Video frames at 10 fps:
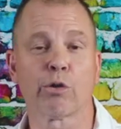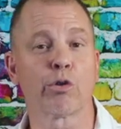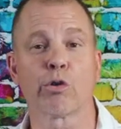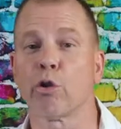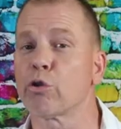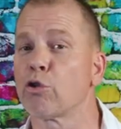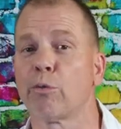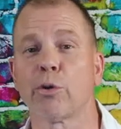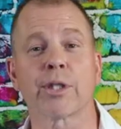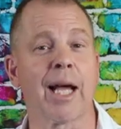No
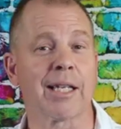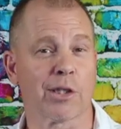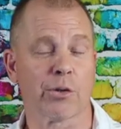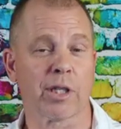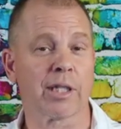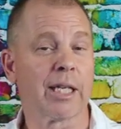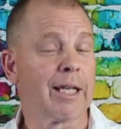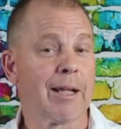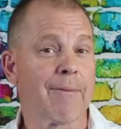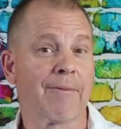somos asesores
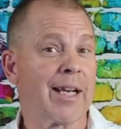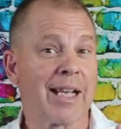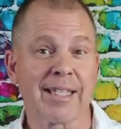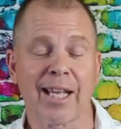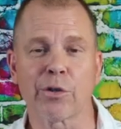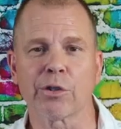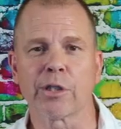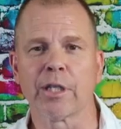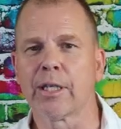financieros